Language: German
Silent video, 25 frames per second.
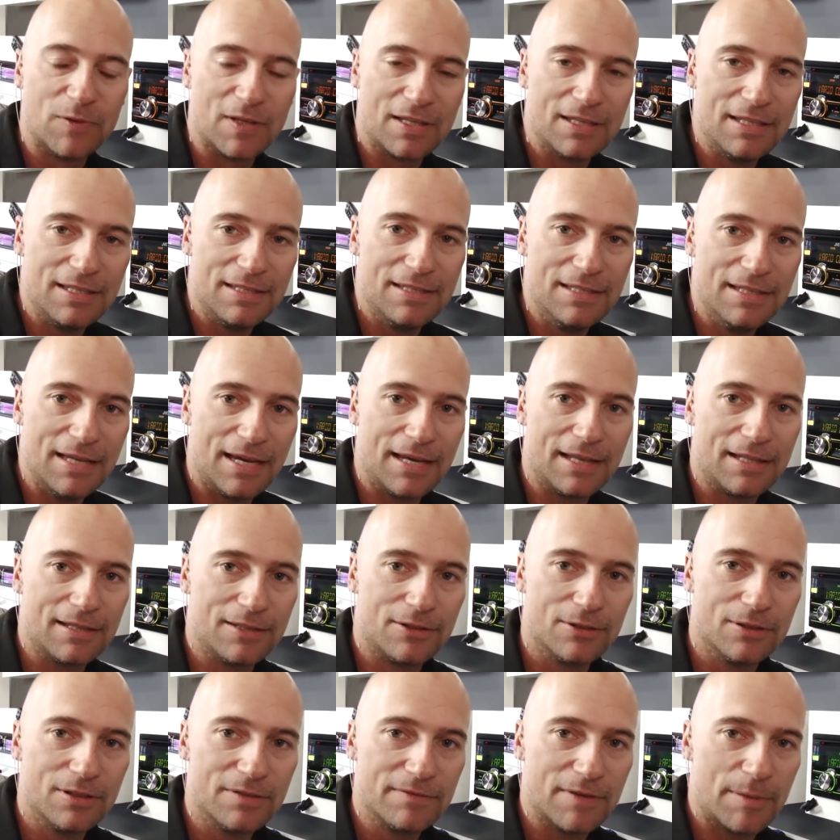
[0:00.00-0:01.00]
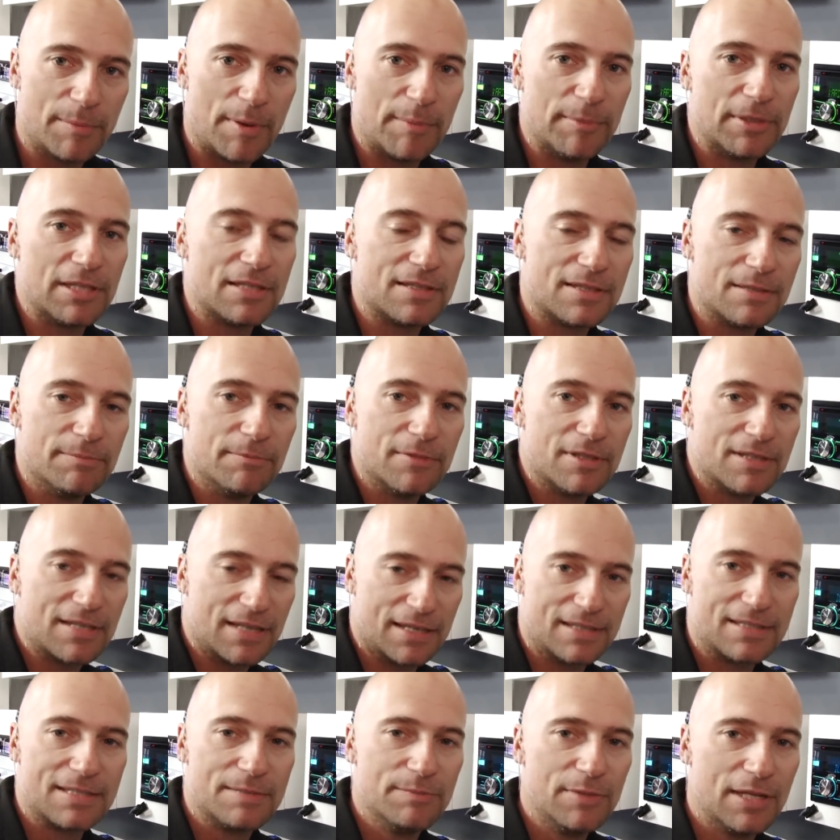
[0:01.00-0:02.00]
drin, die eigentlich irgendwann mal mit der Zim
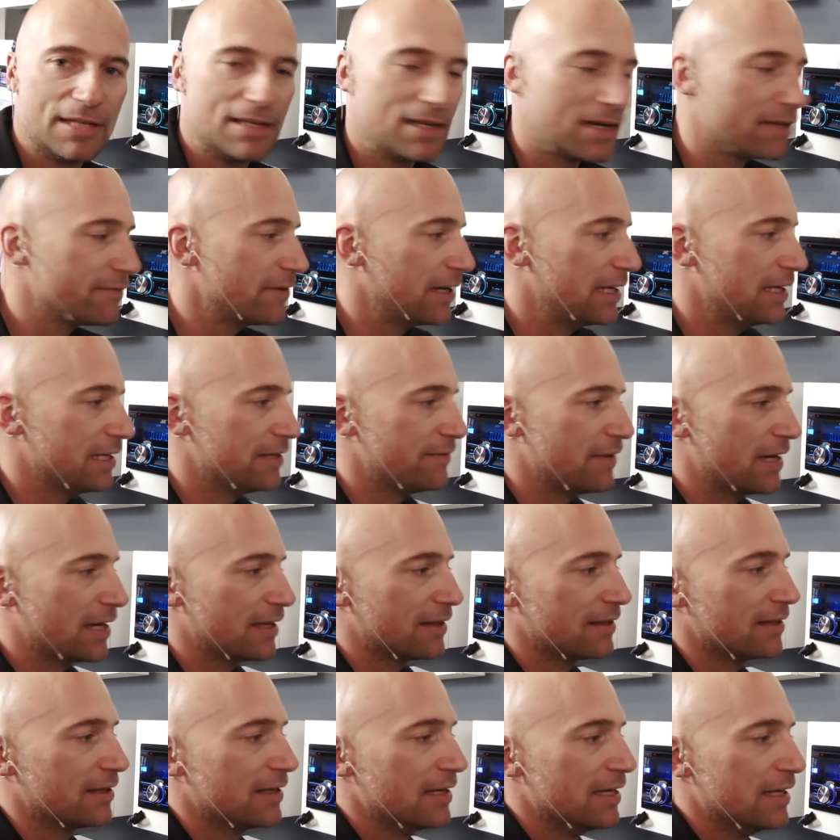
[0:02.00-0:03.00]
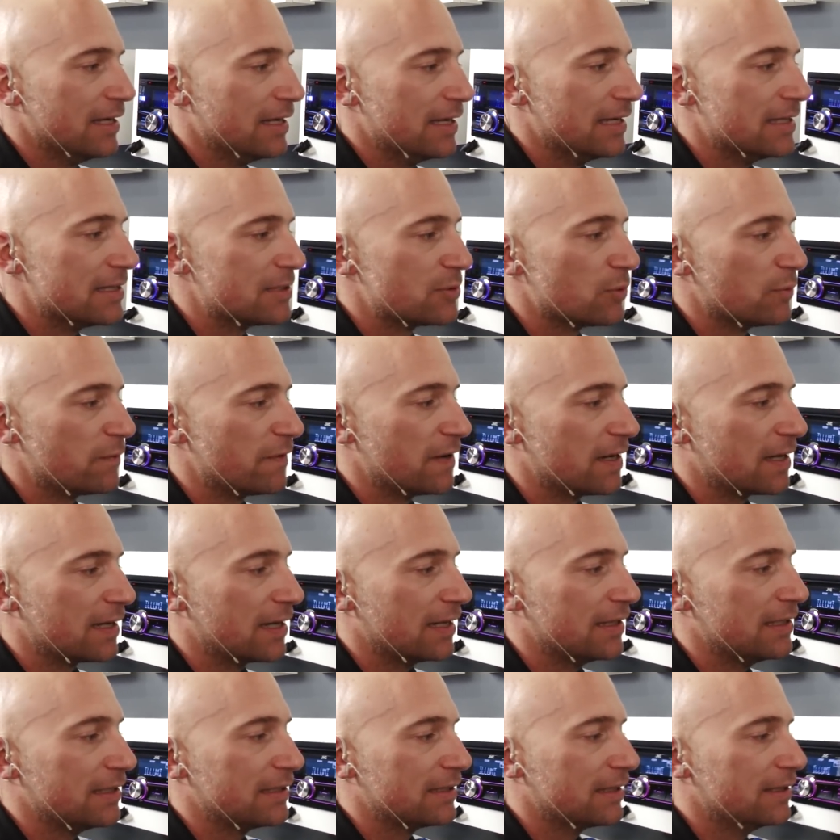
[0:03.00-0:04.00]
Zeit ziemlich langweilig werden. Insofern
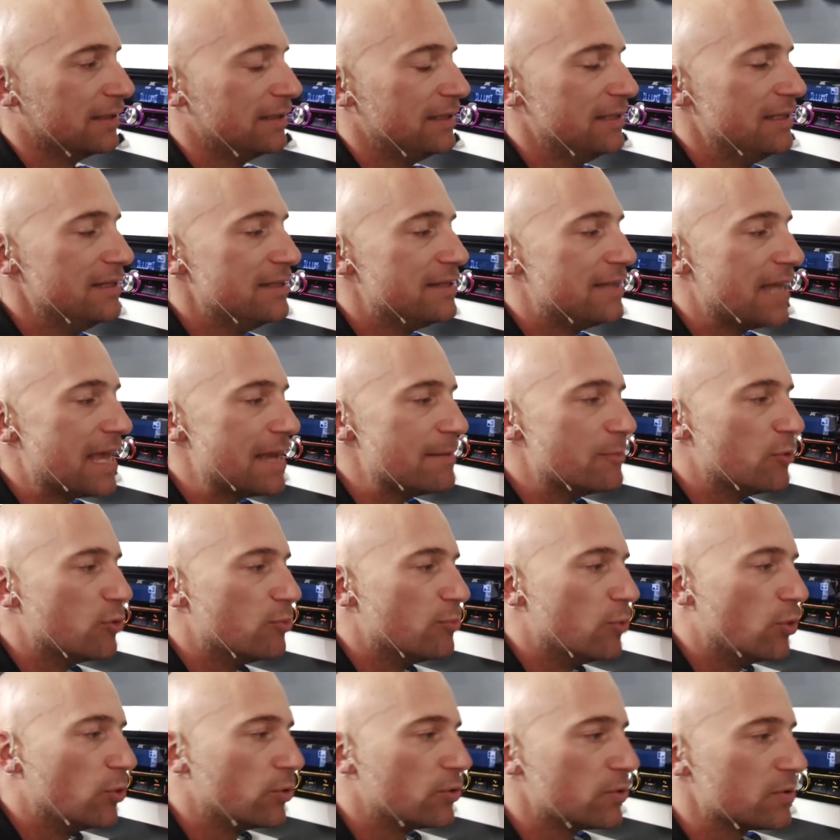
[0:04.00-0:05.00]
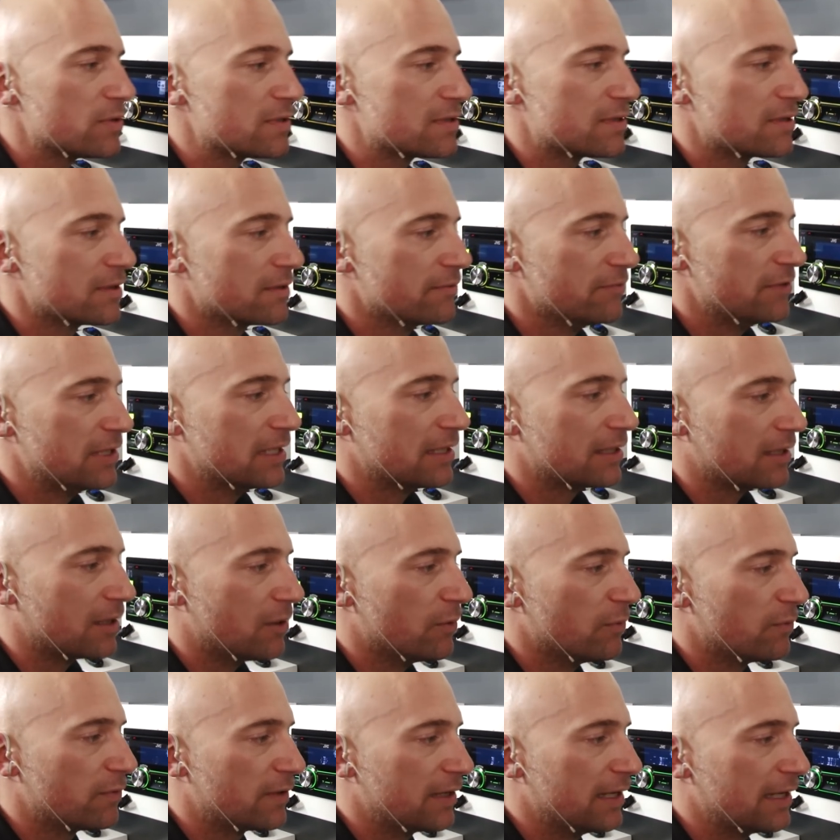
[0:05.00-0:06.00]
kann ich dann den Demo-Modus wieder
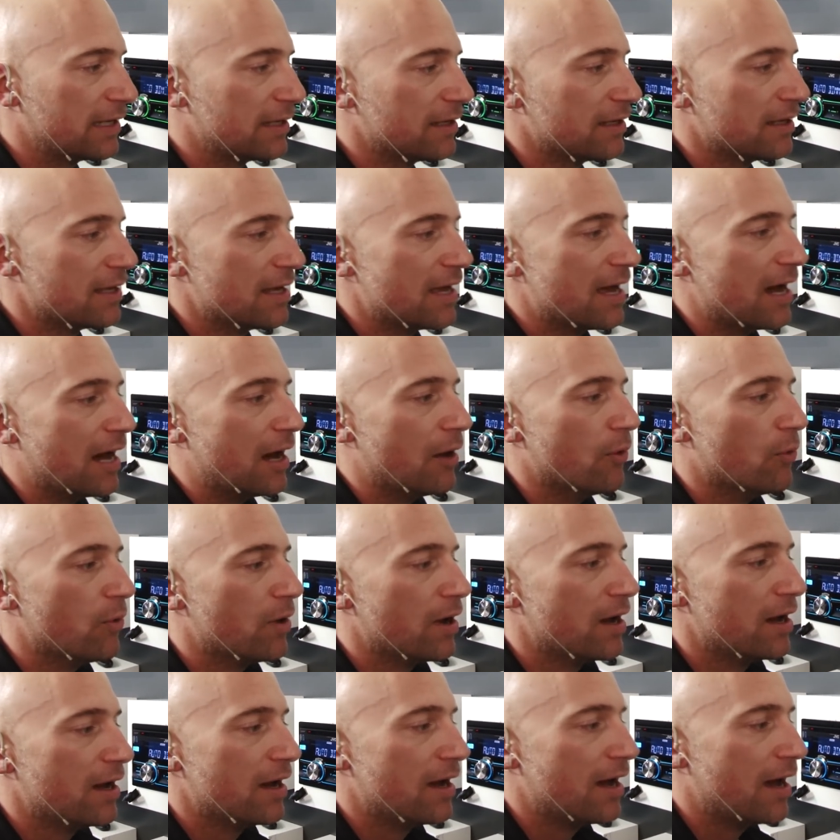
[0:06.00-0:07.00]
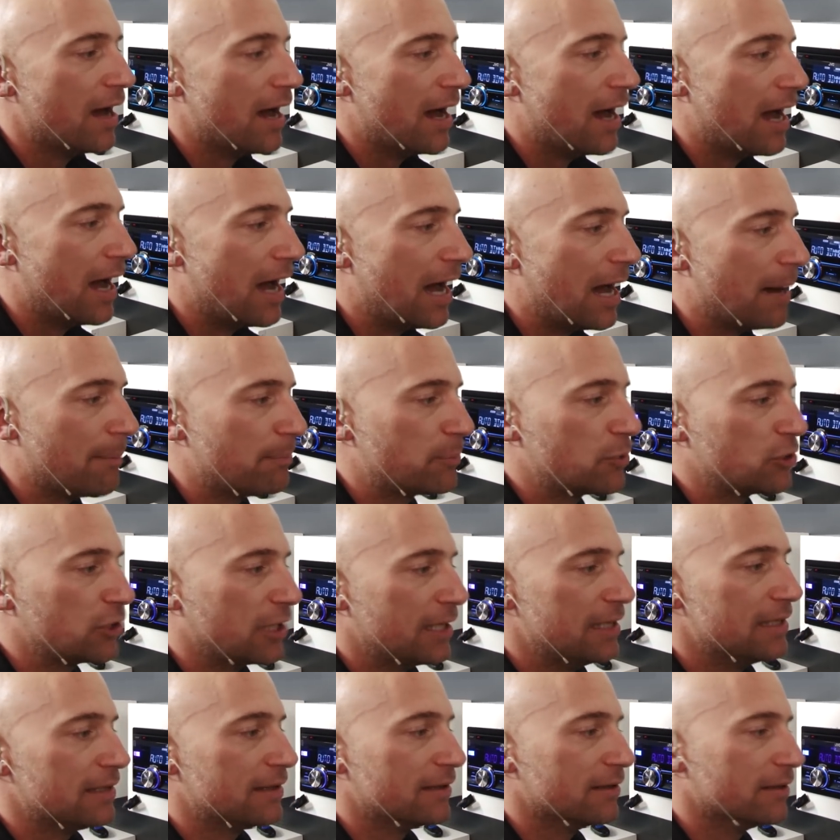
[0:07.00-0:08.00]
draufklicken, auch
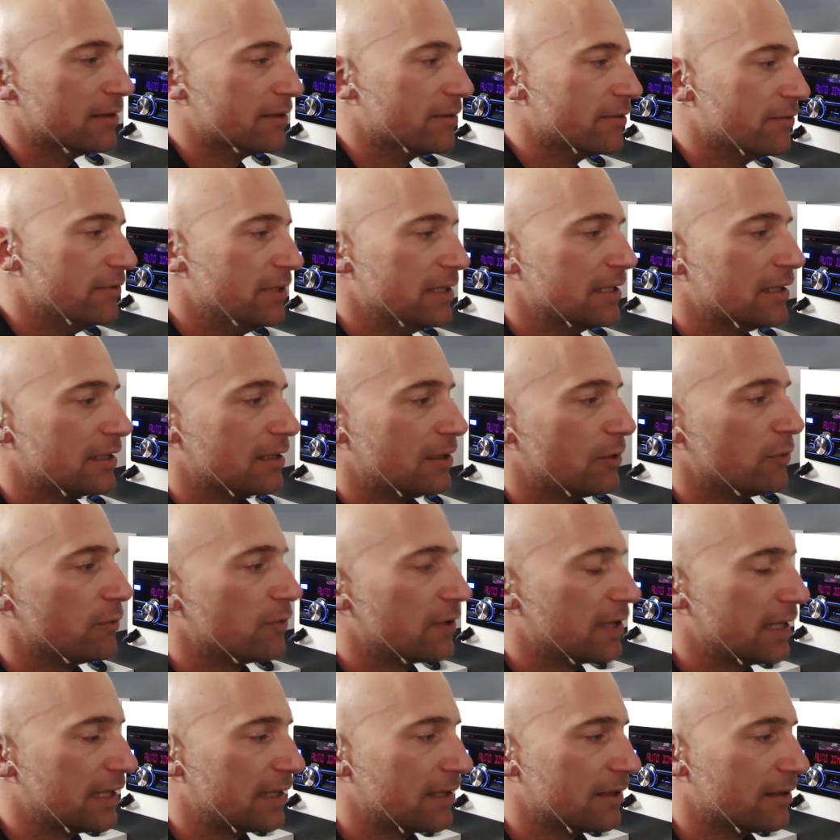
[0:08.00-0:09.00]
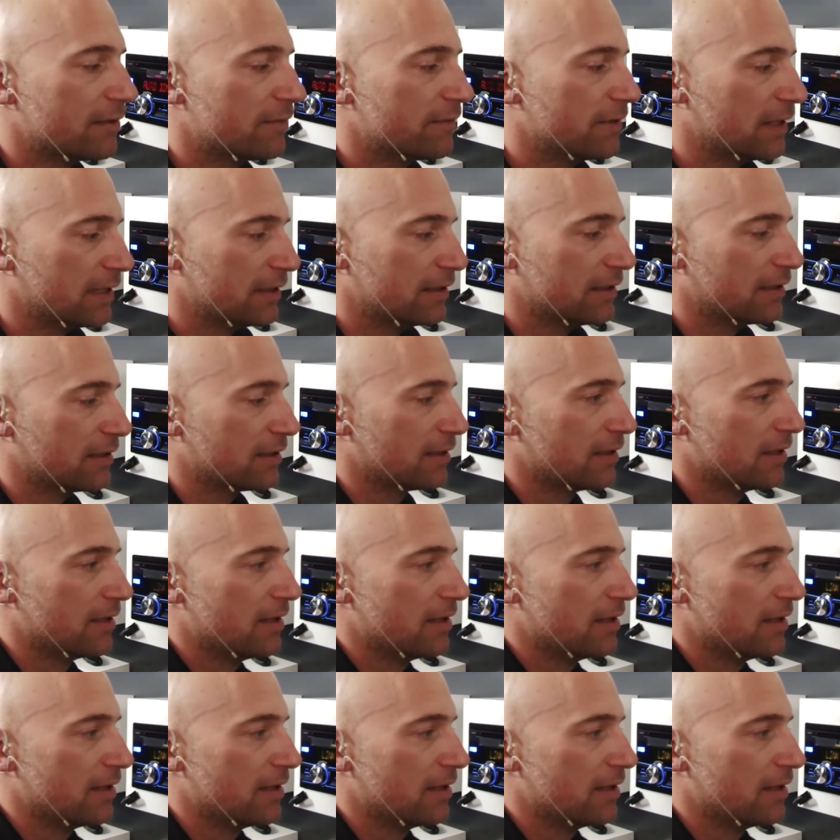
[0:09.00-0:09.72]
abschalten, wieder draufklicken, fertig.